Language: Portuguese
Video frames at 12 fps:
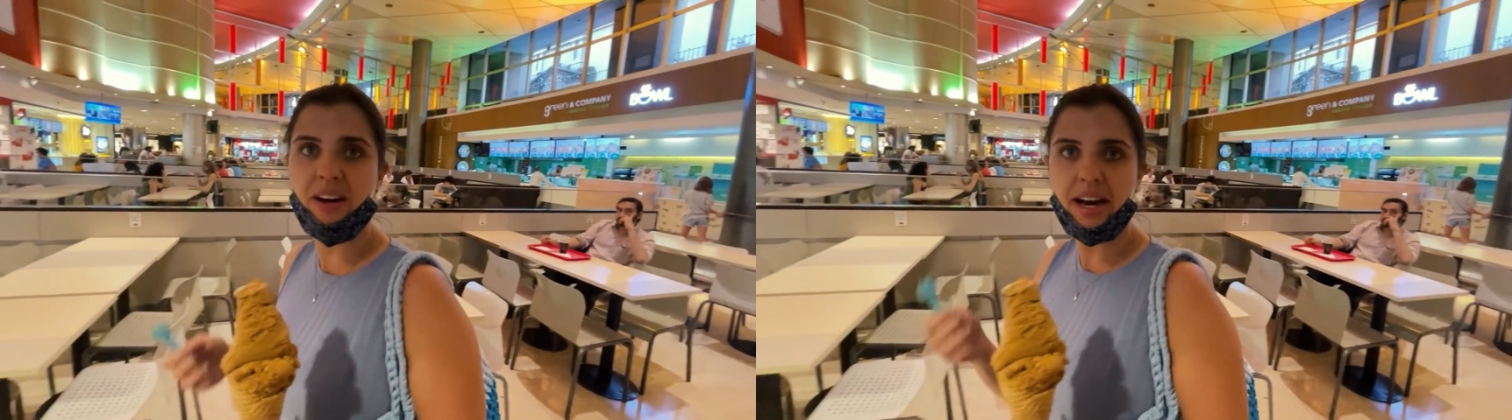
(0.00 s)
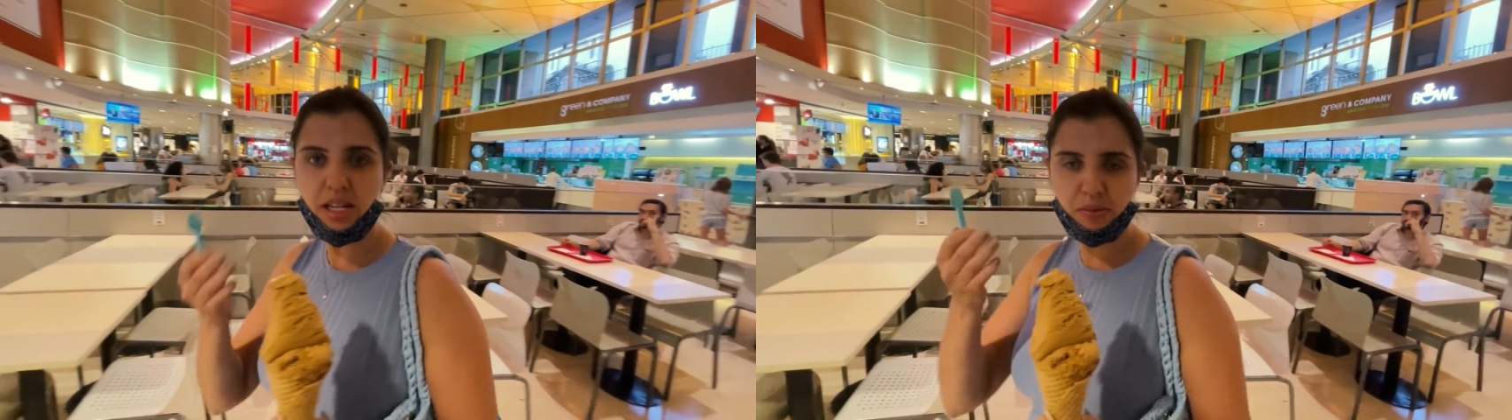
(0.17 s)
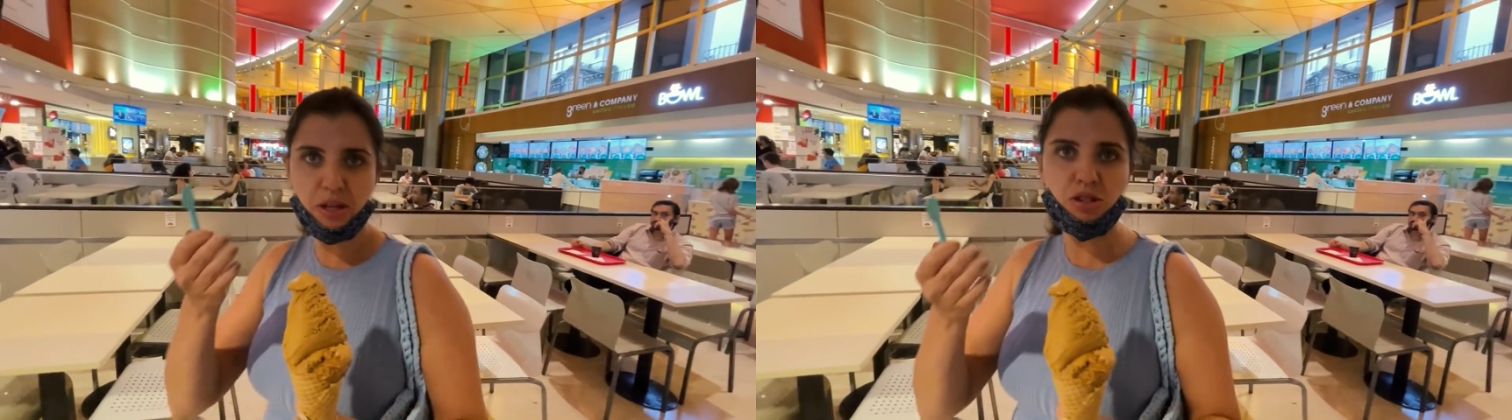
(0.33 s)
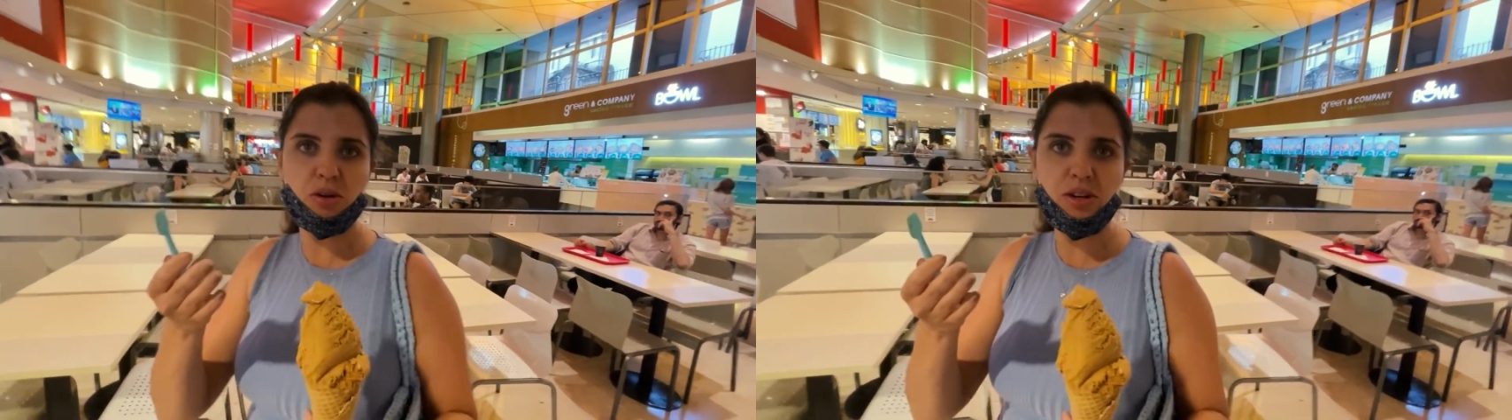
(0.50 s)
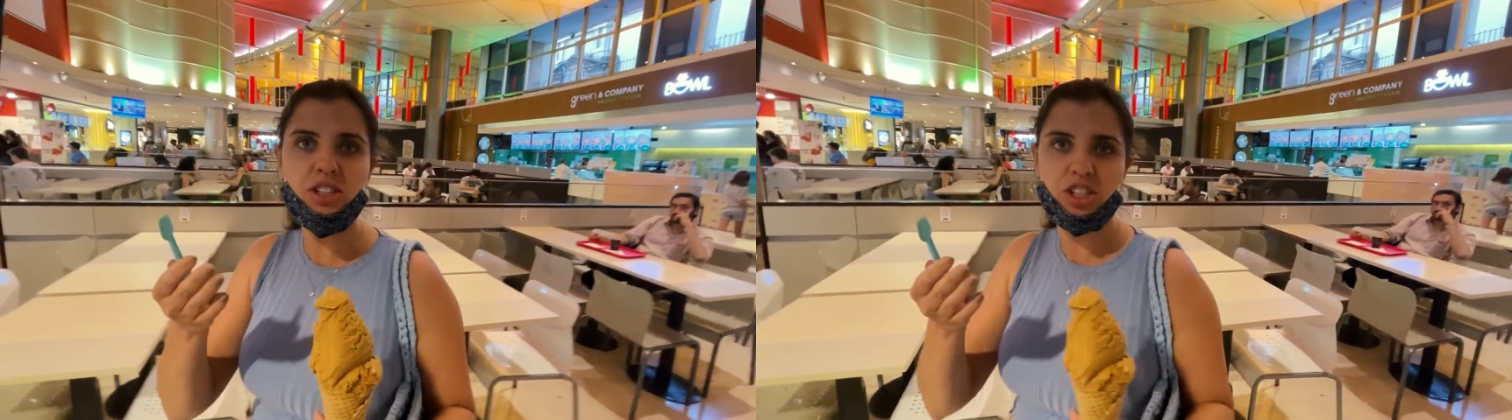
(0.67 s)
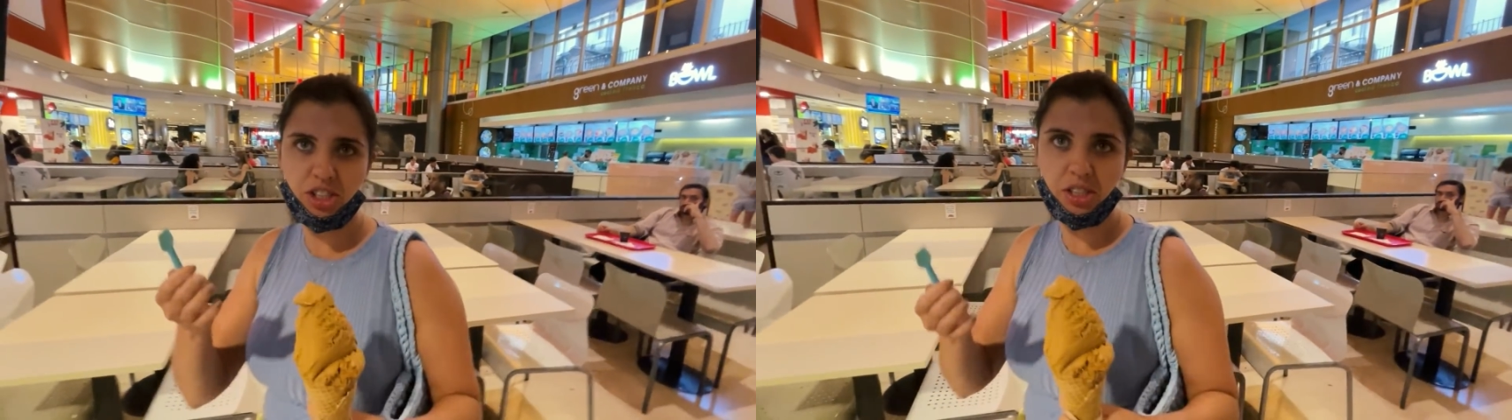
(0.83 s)
Várias
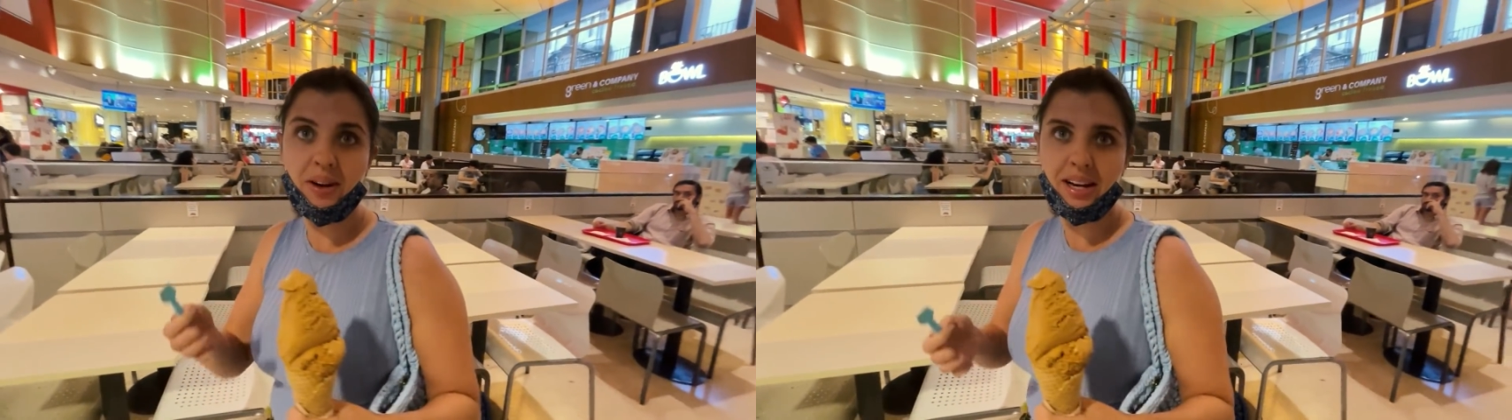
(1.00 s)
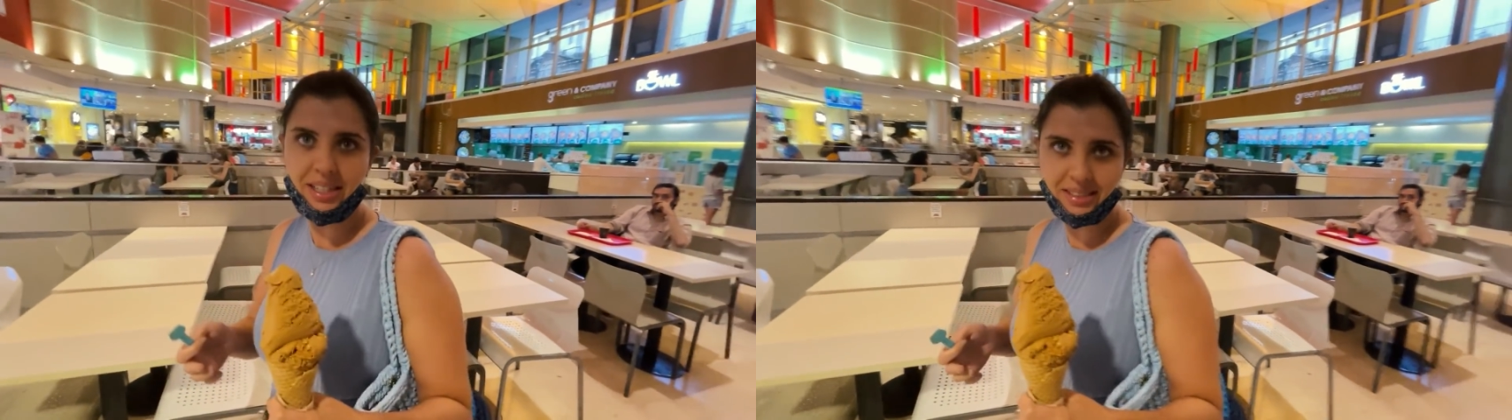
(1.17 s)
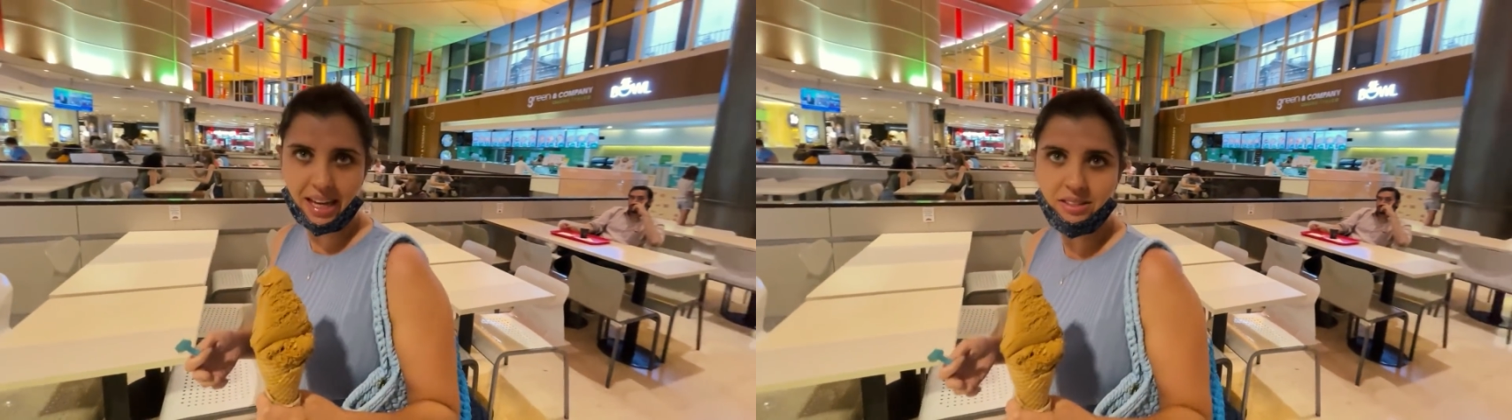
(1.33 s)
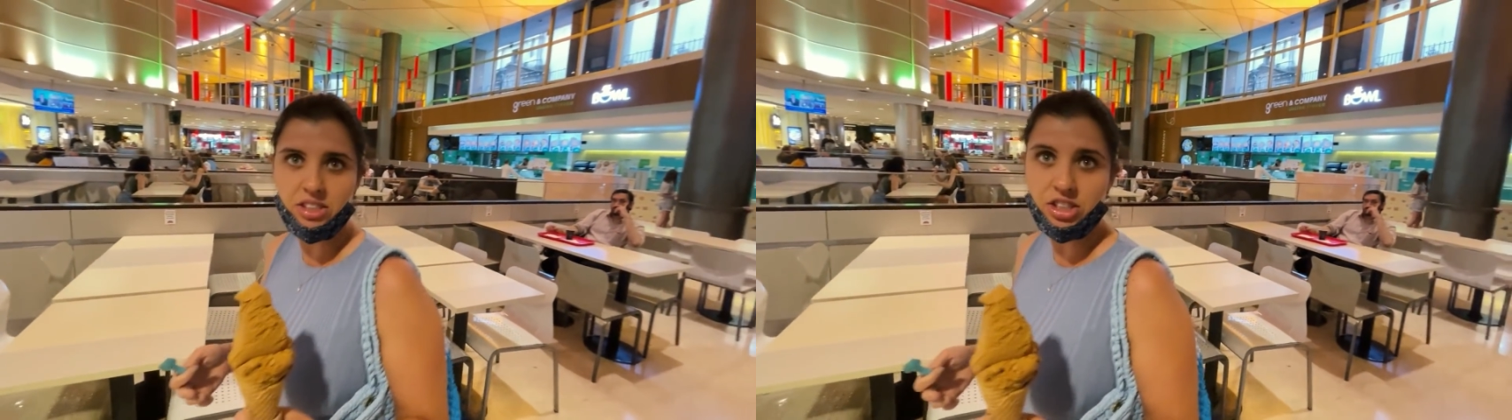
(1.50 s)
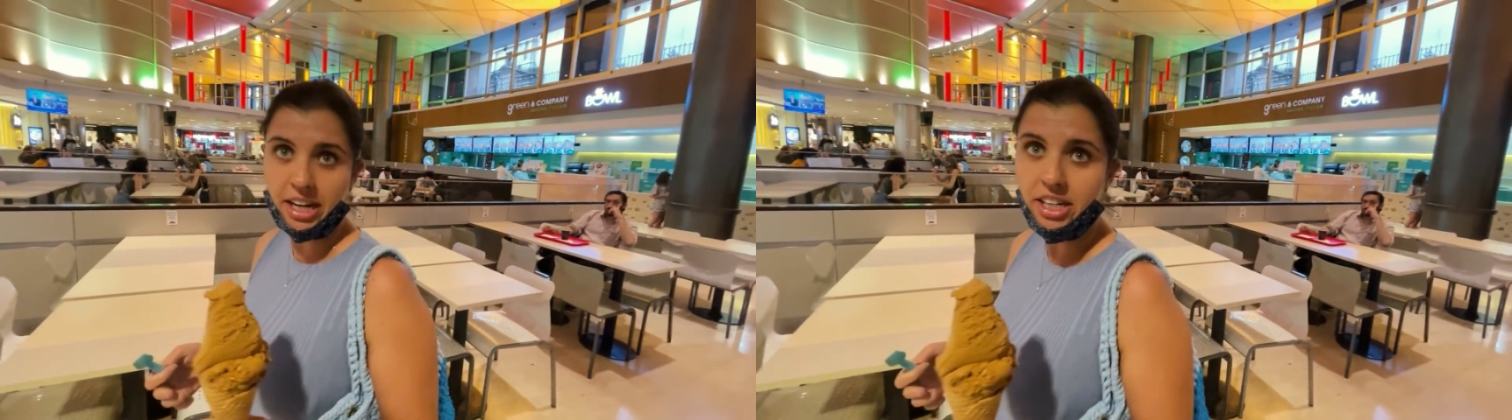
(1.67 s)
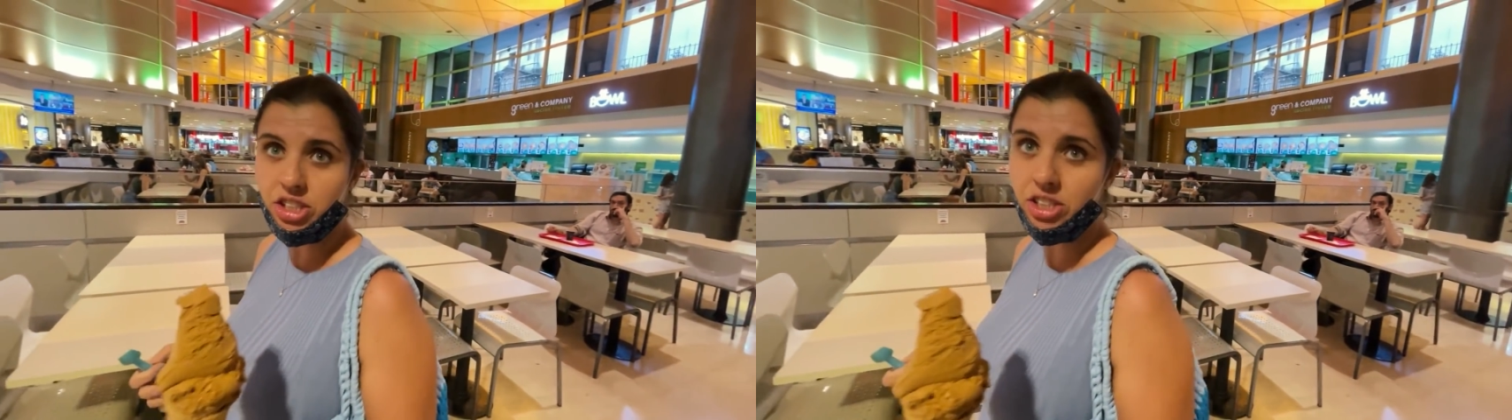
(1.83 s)
pessoas já tinham alertado a
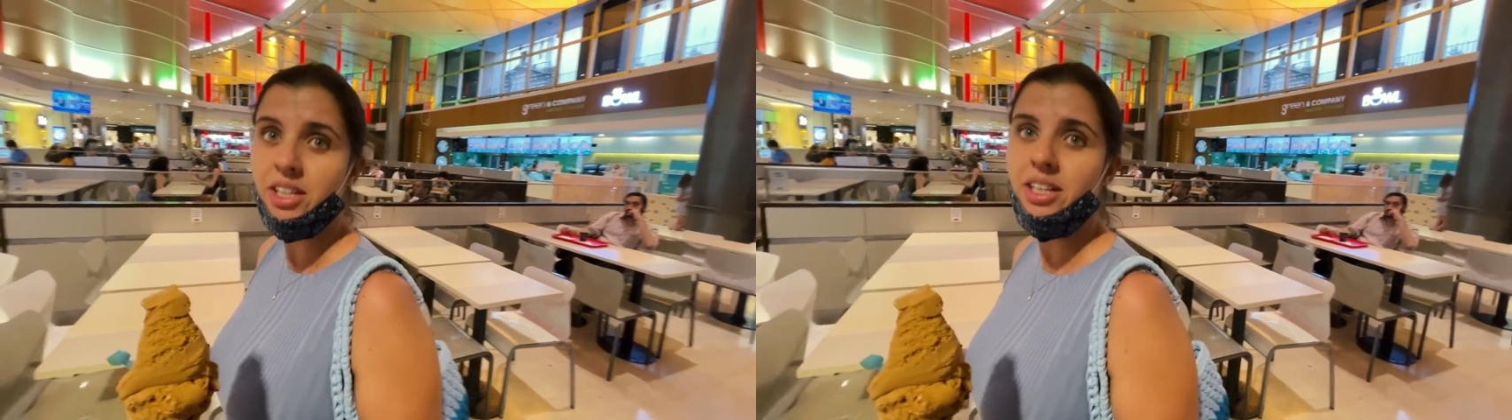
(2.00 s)
gente.